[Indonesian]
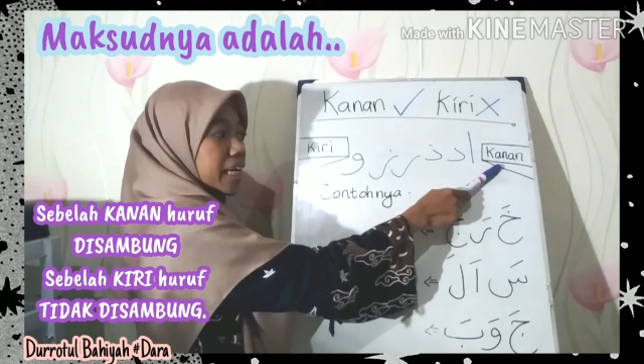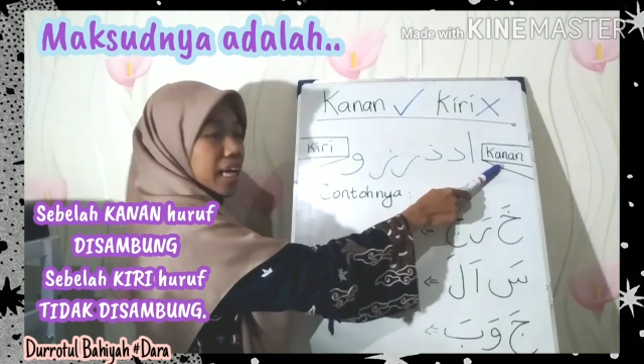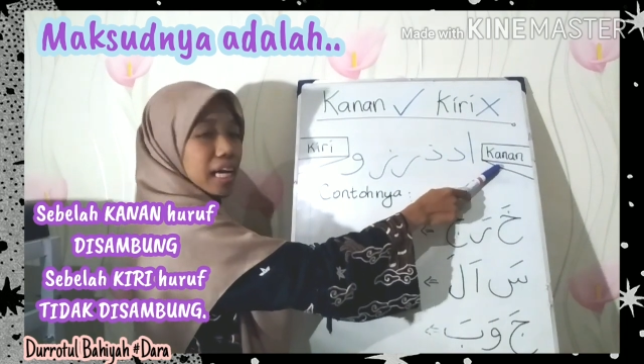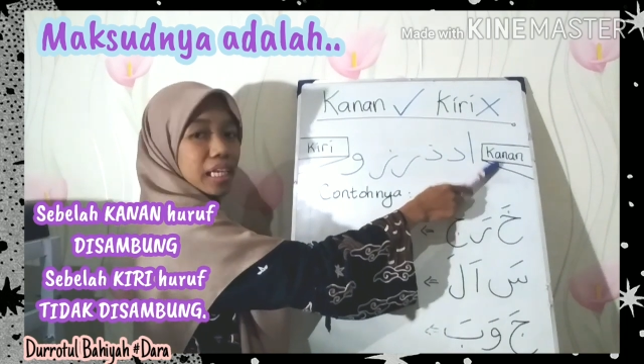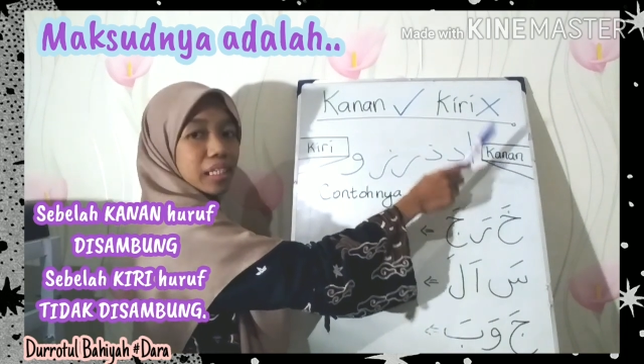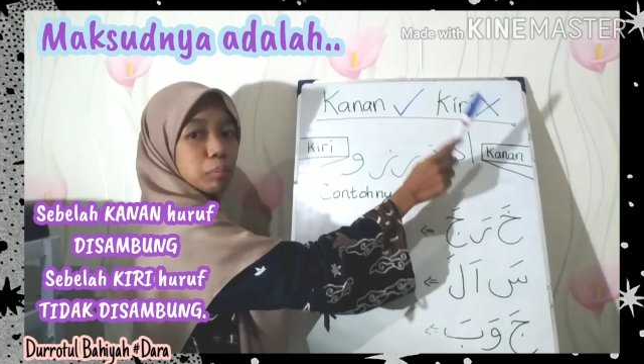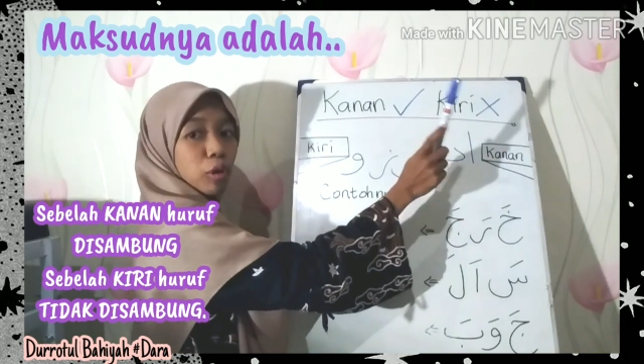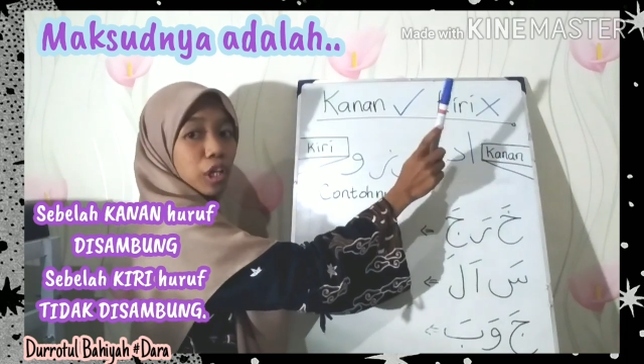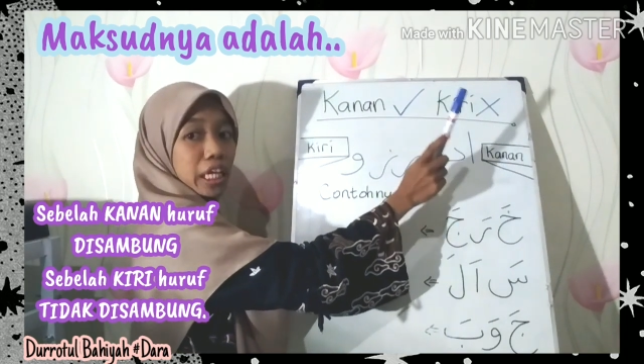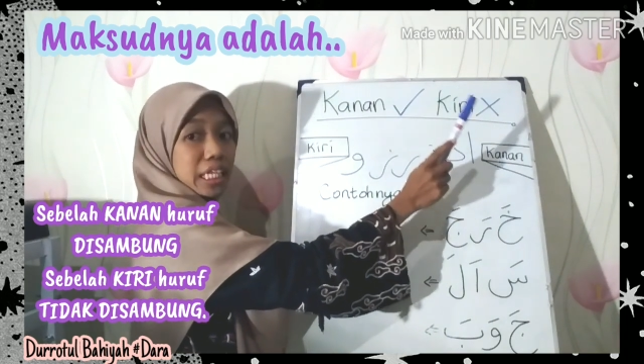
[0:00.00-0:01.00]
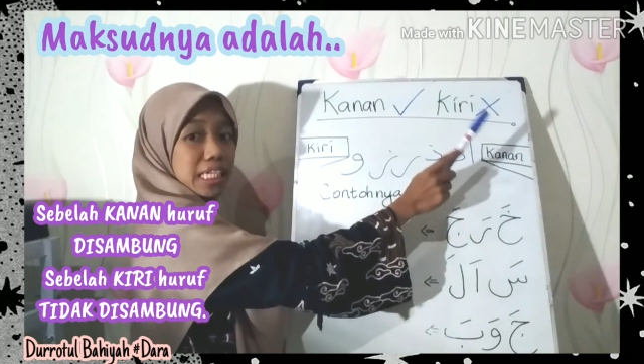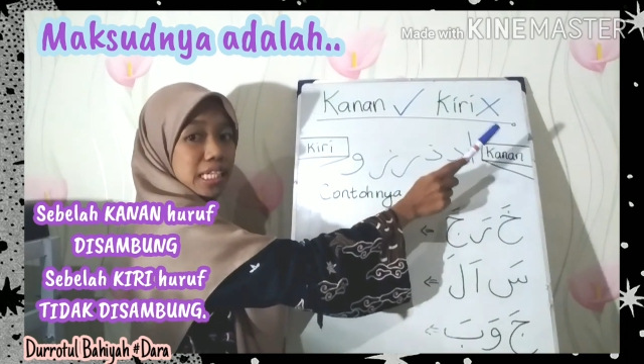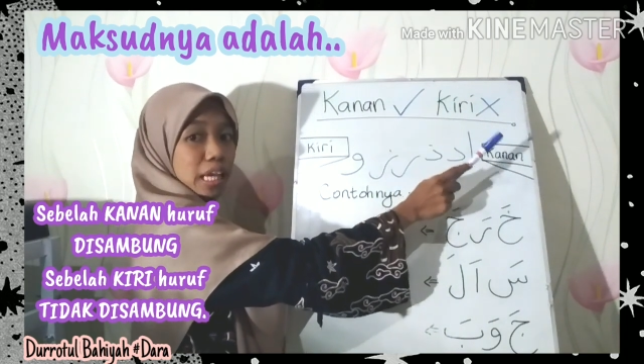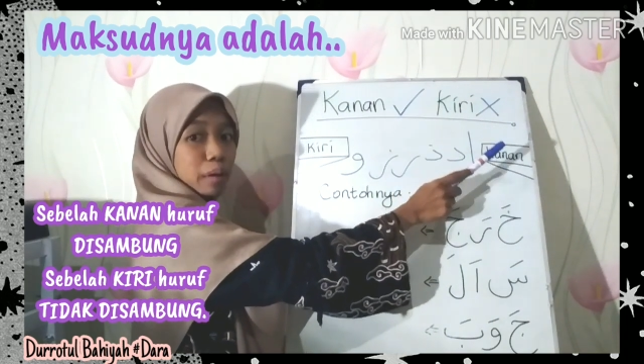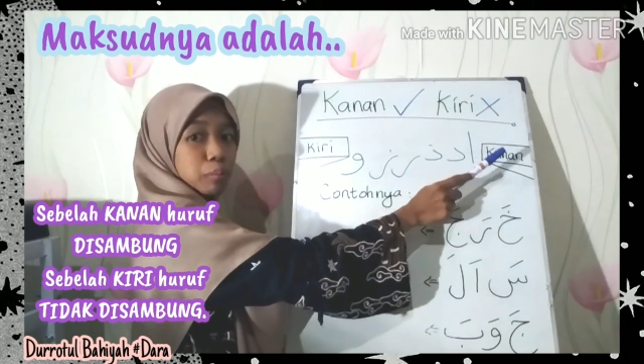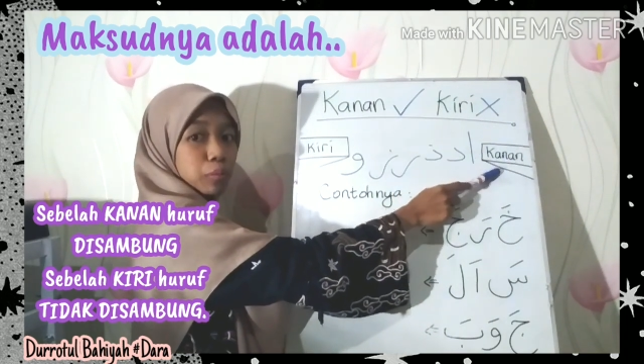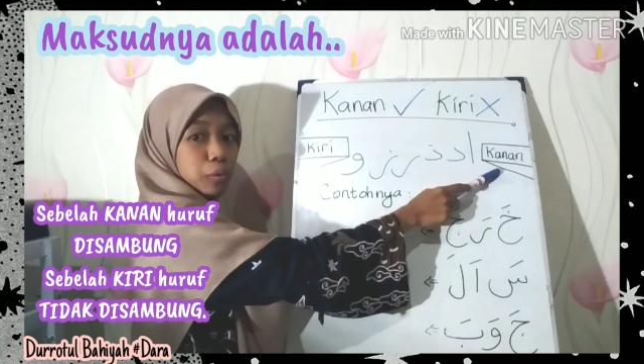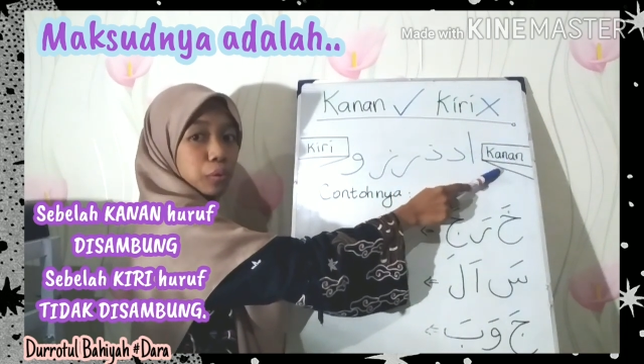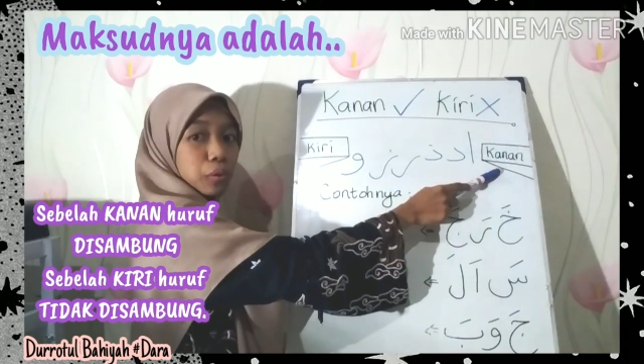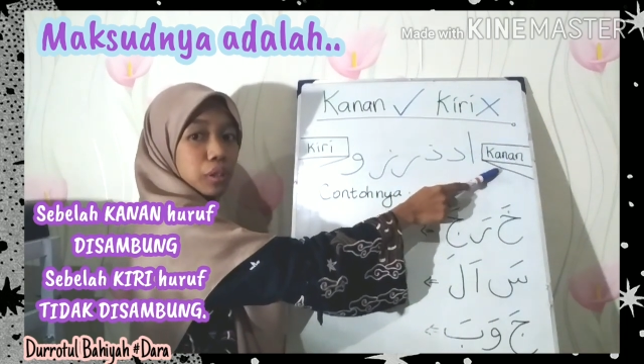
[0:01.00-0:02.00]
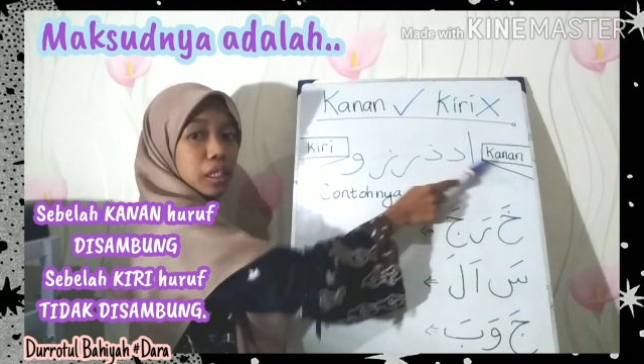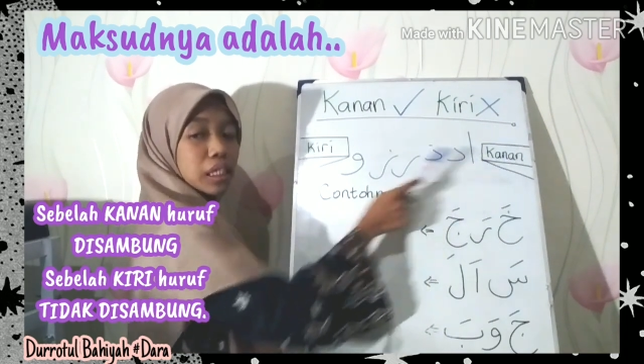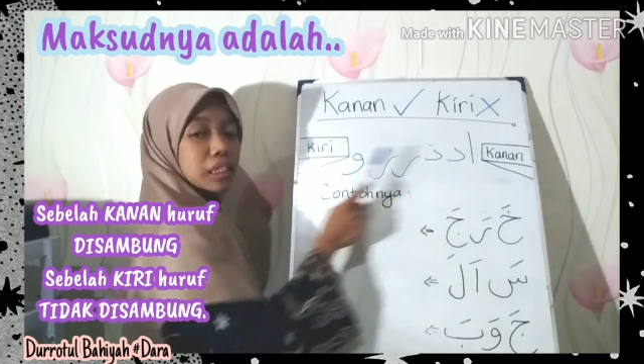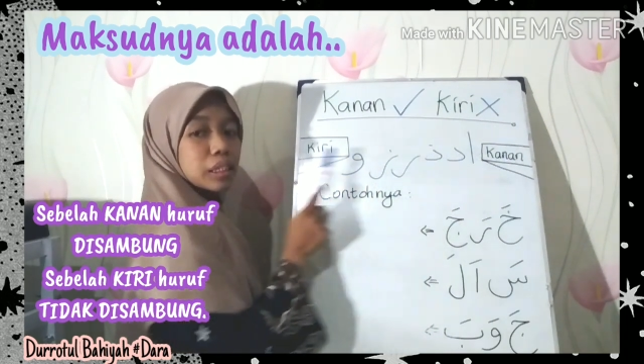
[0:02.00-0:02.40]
kanan boleh disambung,